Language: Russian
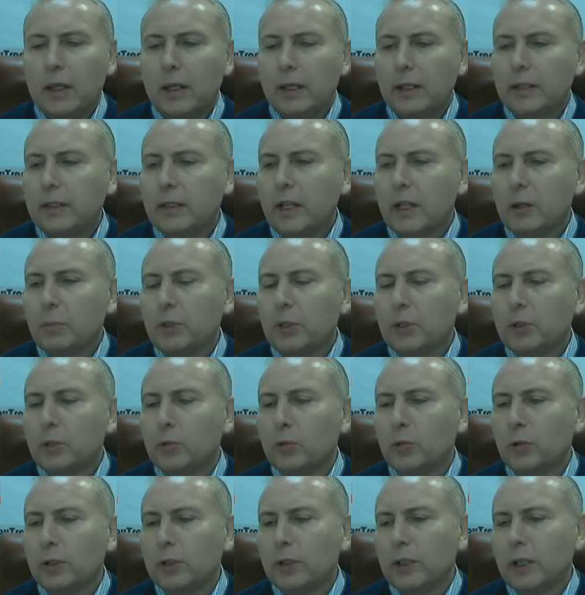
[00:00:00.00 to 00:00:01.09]
Итак,
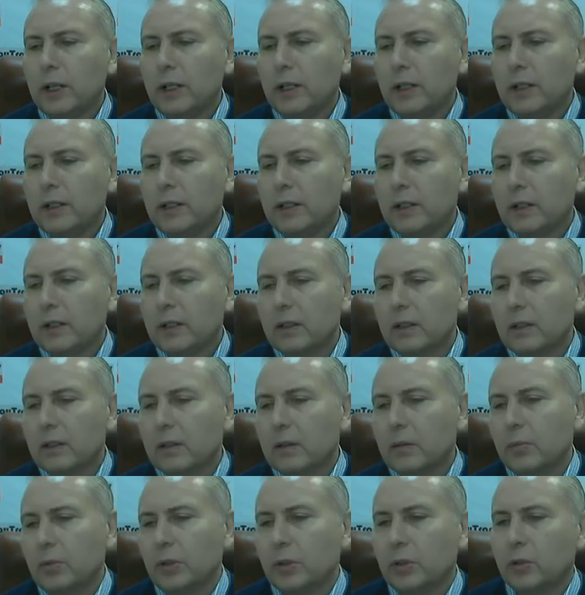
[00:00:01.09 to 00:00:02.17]
биткоин, коллеги.
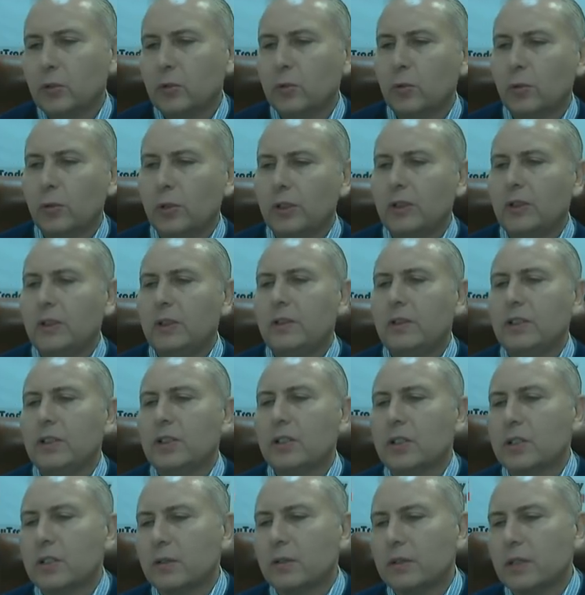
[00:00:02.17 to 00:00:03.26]
А, биткоин
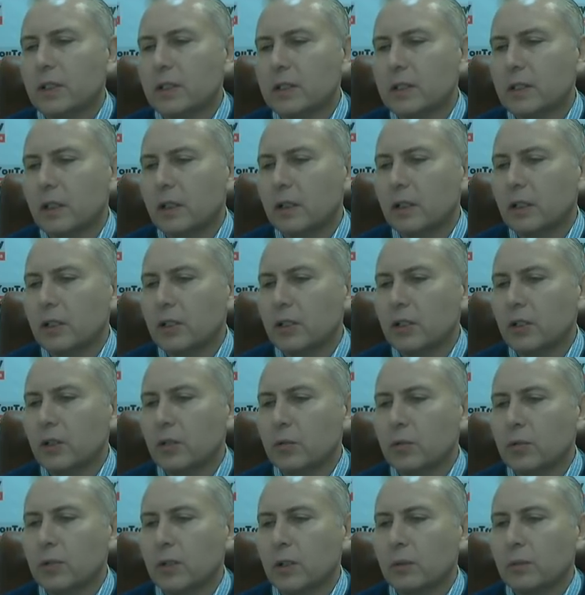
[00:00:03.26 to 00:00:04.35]
движется в достаточно
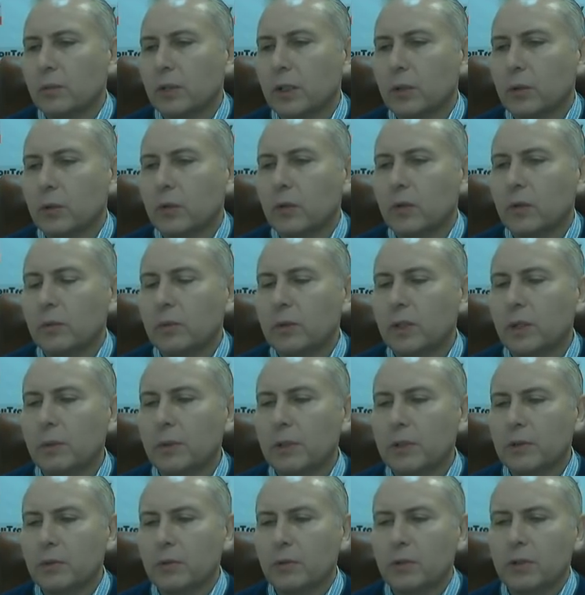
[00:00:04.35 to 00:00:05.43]
узком торговом
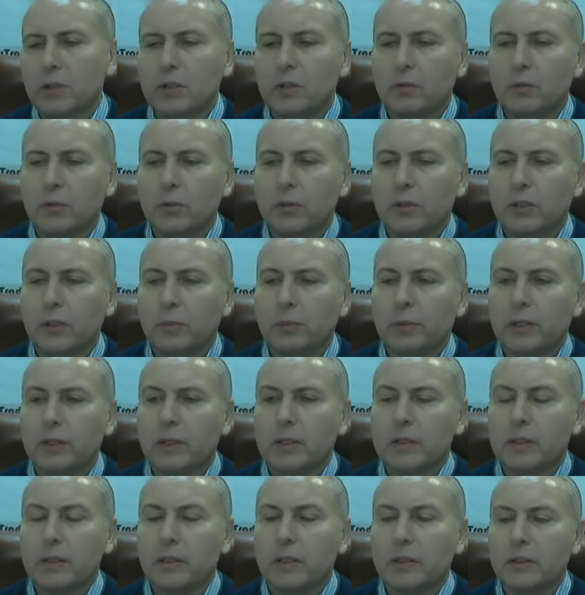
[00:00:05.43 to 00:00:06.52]
диапазоне. Сегодня
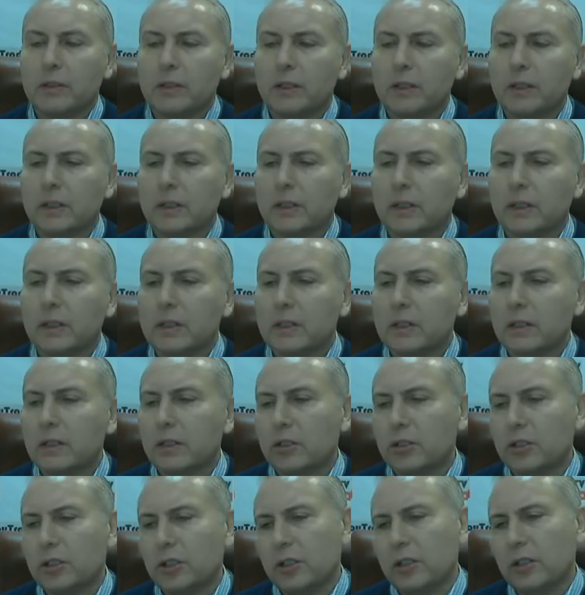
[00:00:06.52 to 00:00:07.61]
показал некоторое
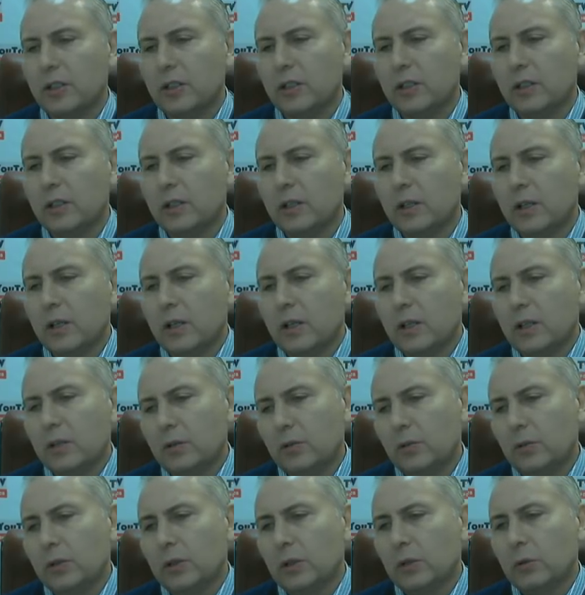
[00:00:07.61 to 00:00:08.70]
снижение.
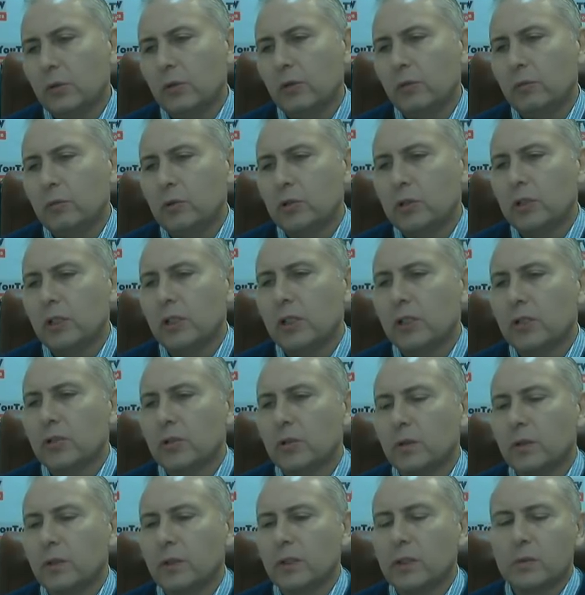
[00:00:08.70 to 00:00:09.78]
Ну и такое впечатление,
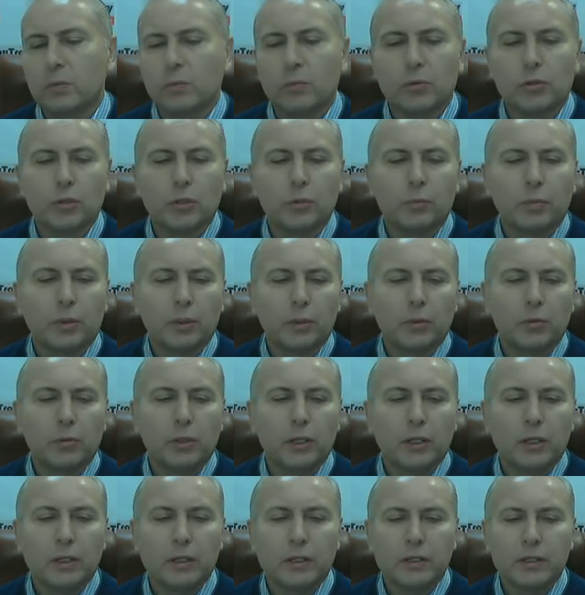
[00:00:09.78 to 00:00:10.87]
что вниз может
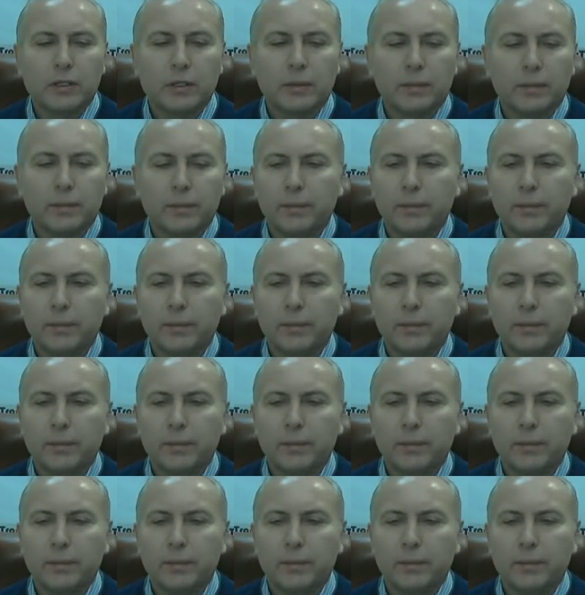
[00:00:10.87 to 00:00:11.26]
прогуляться.